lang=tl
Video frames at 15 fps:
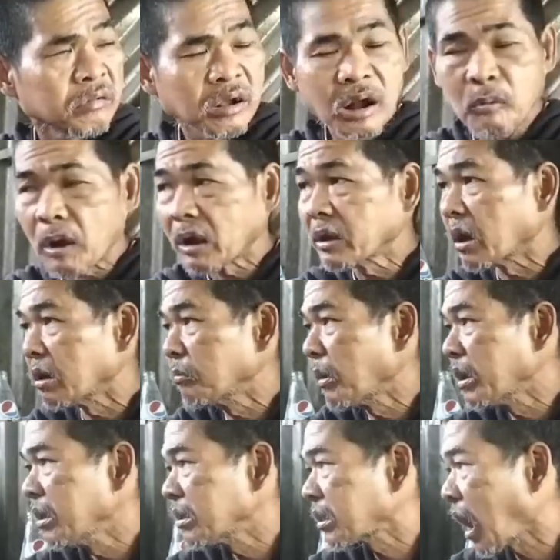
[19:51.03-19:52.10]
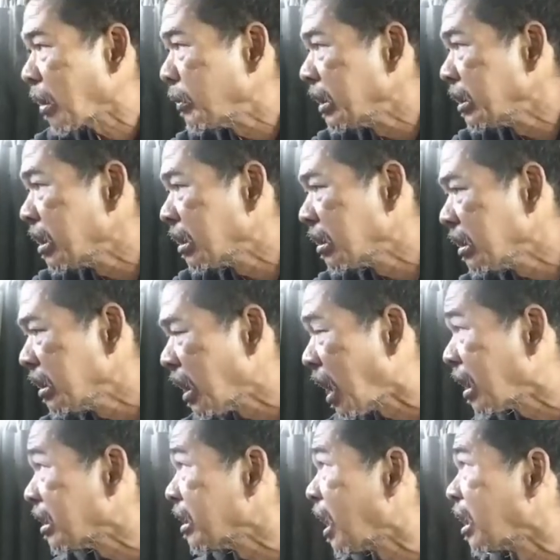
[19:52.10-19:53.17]
Magawa na yan. May tabing na yung
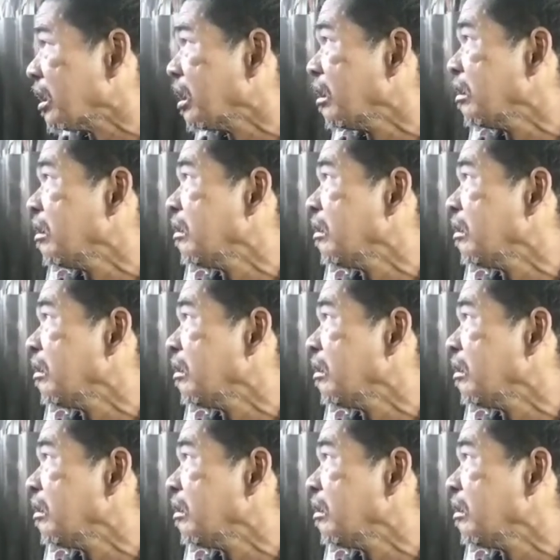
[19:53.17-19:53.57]
higaan na yan.